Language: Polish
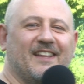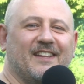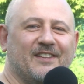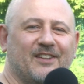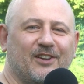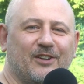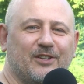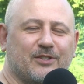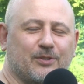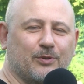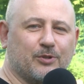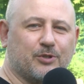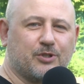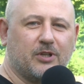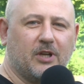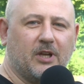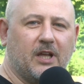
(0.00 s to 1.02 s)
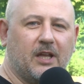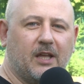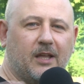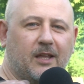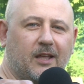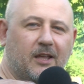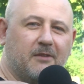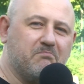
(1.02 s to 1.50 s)
No i cóż,
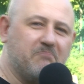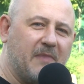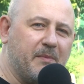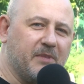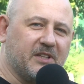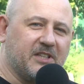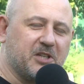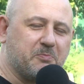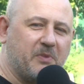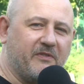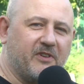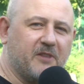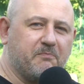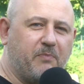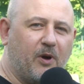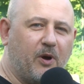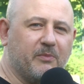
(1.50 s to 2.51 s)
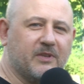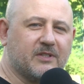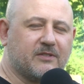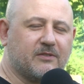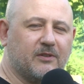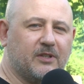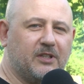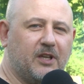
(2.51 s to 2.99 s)
e, mamy też pewien
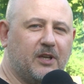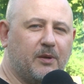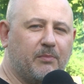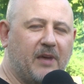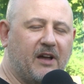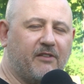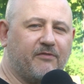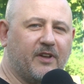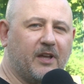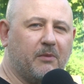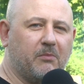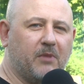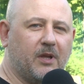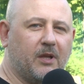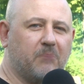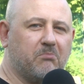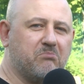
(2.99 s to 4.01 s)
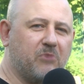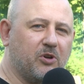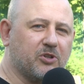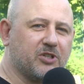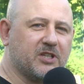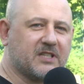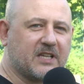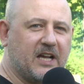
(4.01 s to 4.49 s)
pomysł niebawem, e,
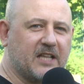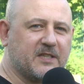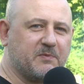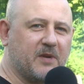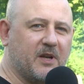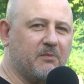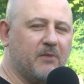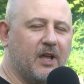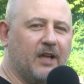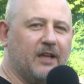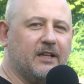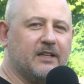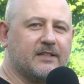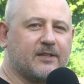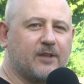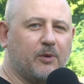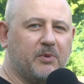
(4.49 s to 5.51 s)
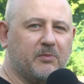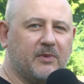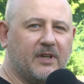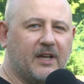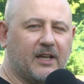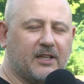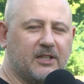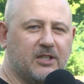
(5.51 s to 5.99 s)
może z Kacprem zrobimy
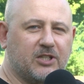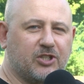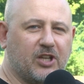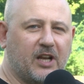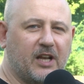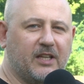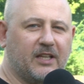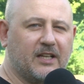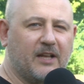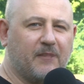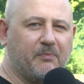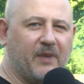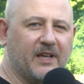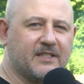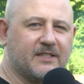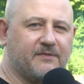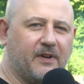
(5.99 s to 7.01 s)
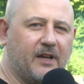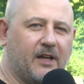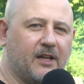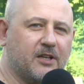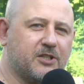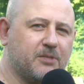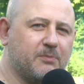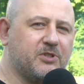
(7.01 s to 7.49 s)
jakiś trening dla
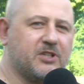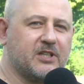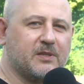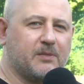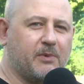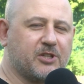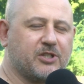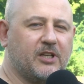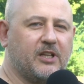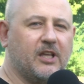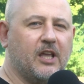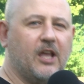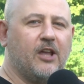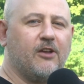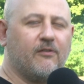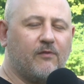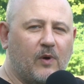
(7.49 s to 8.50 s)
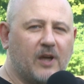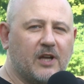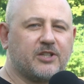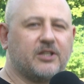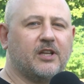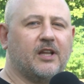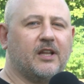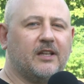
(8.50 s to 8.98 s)
Państwa, żebyście zobaczyli
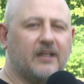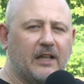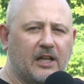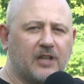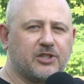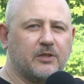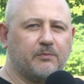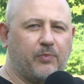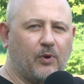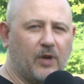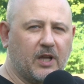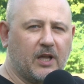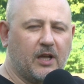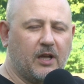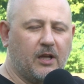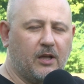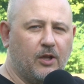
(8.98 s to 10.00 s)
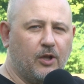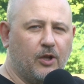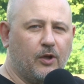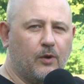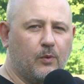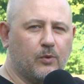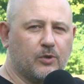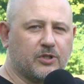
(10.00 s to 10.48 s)
właśnie na czym polega
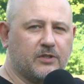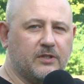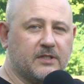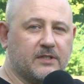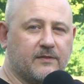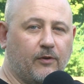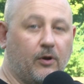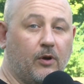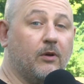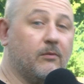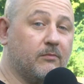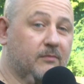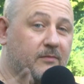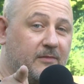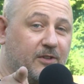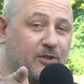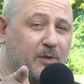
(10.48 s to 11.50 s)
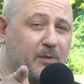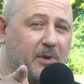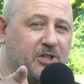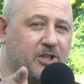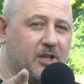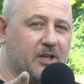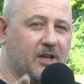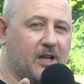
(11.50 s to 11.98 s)
łucznictwo. Do
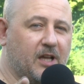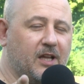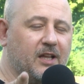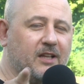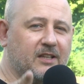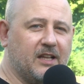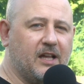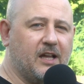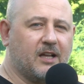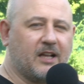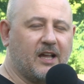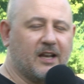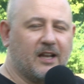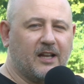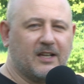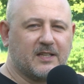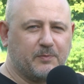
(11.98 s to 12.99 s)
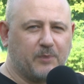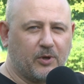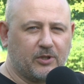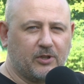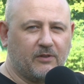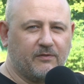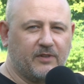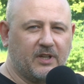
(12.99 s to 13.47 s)
zobaczenia na kanale
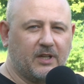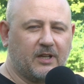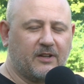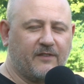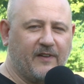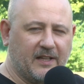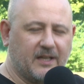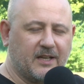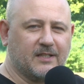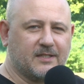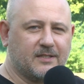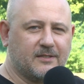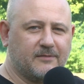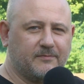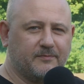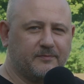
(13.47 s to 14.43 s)
sportowy Kwadrans.